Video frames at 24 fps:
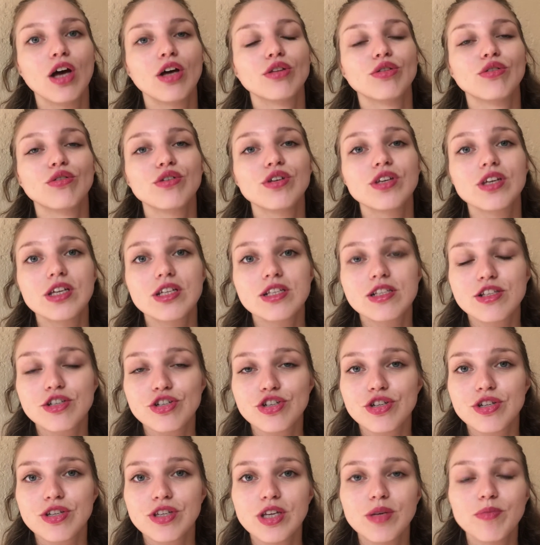Но если
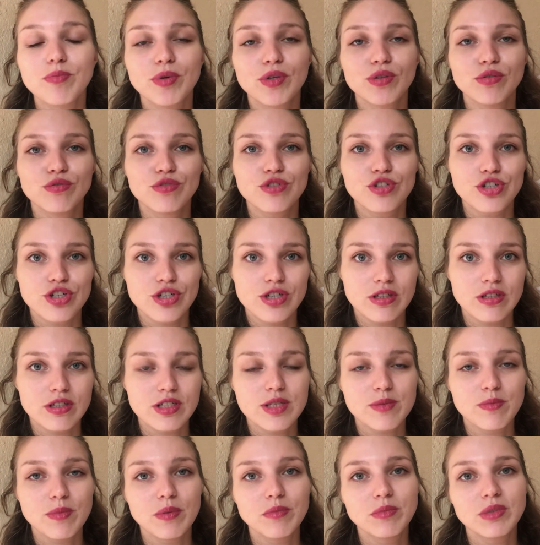же не
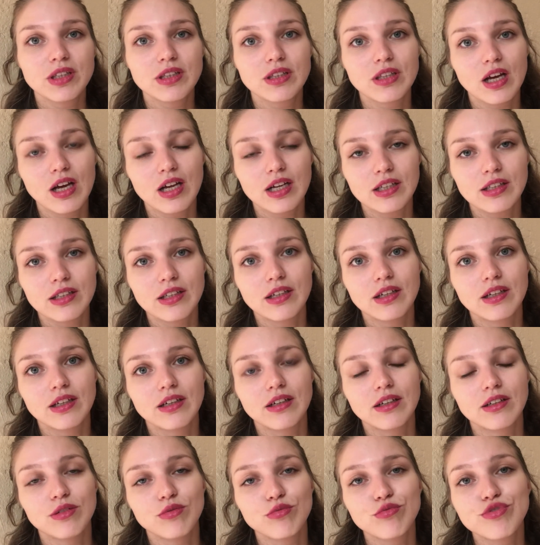получилось
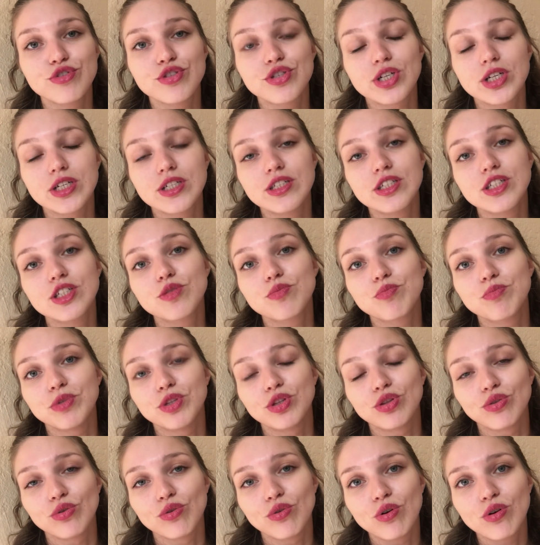моментально устранить
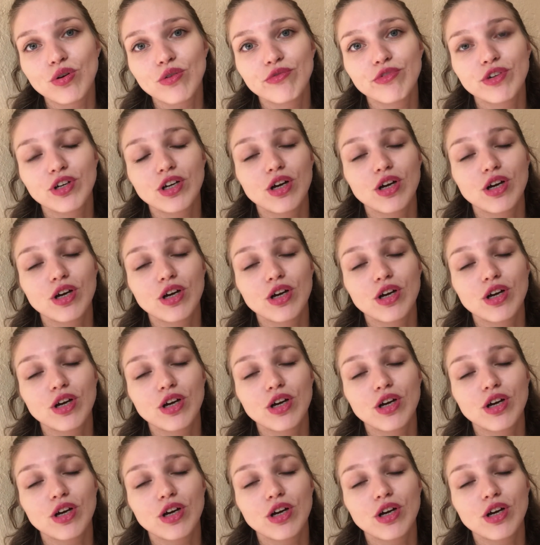пятно, вы